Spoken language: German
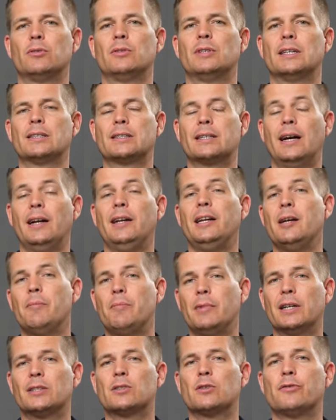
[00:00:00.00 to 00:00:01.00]
Und das kann eben
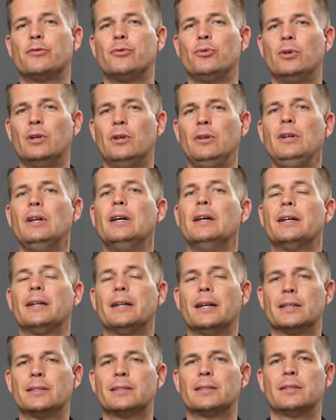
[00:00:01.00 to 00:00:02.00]
dazu führen,
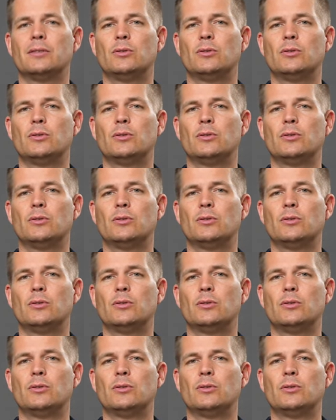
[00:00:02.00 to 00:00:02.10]
dass